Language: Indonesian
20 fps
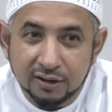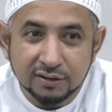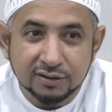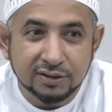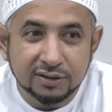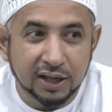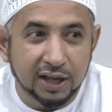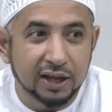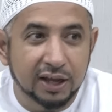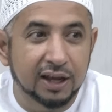
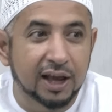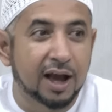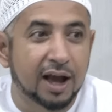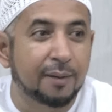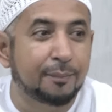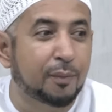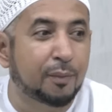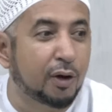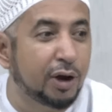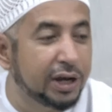
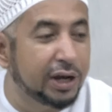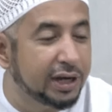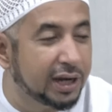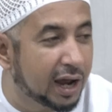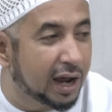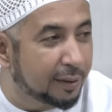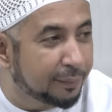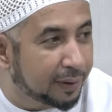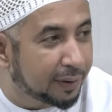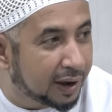sehingga
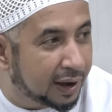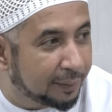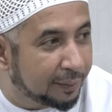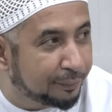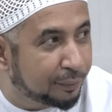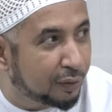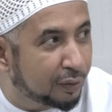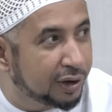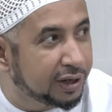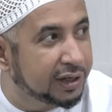poinnya
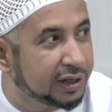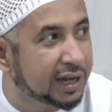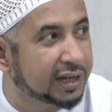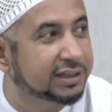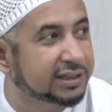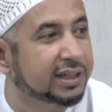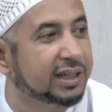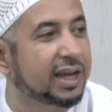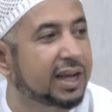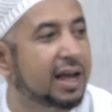apa? Poinnya
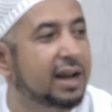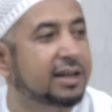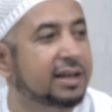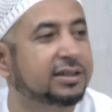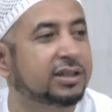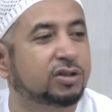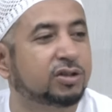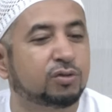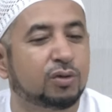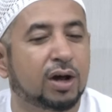segala
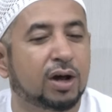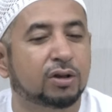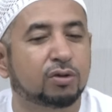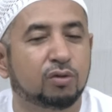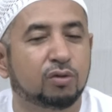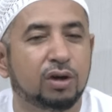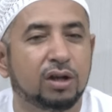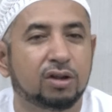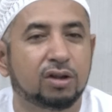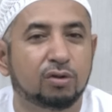
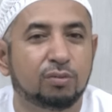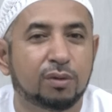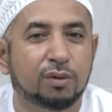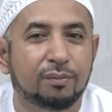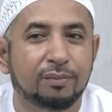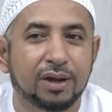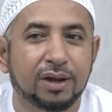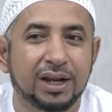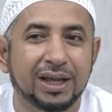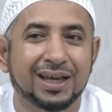sesuatu itu
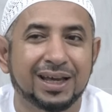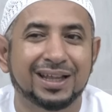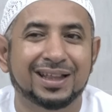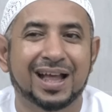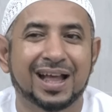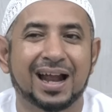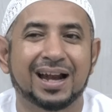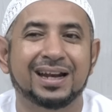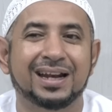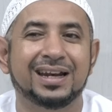memiliki
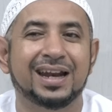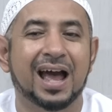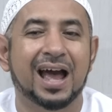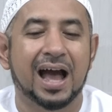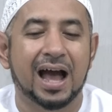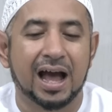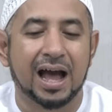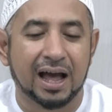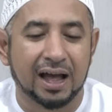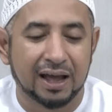
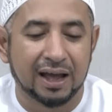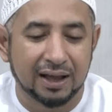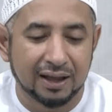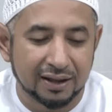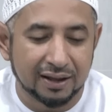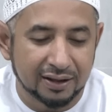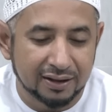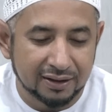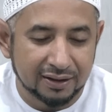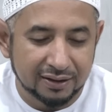tanda.
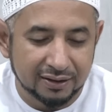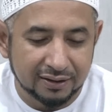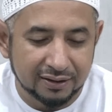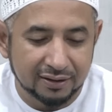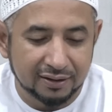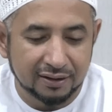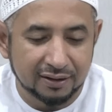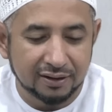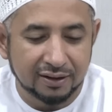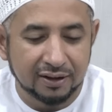
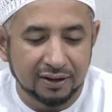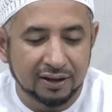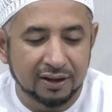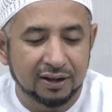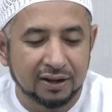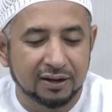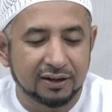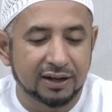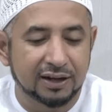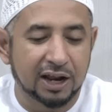
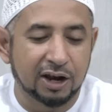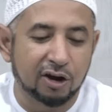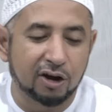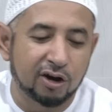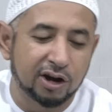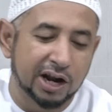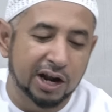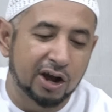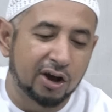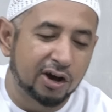Dan
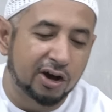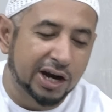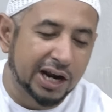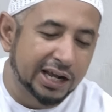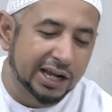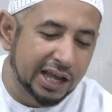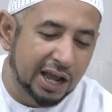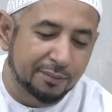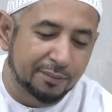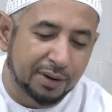
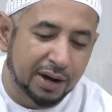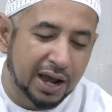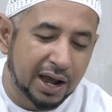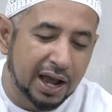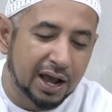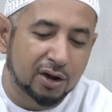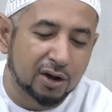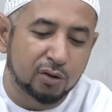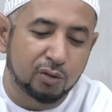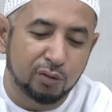orang-orang yang
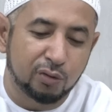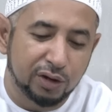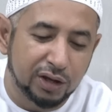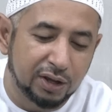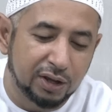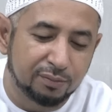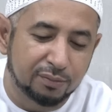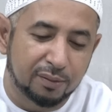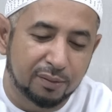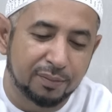
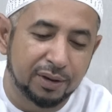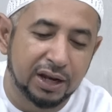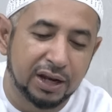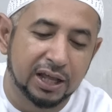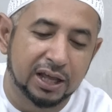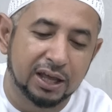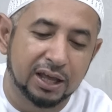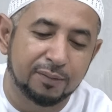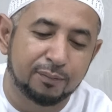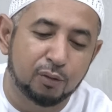mengakui
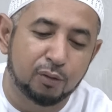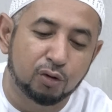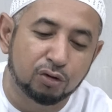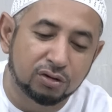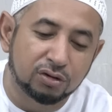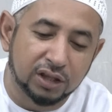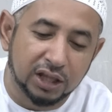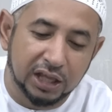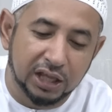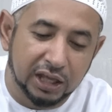memiliki
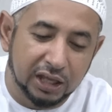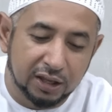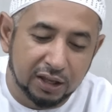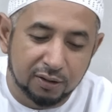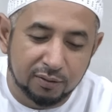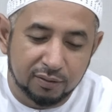bukti.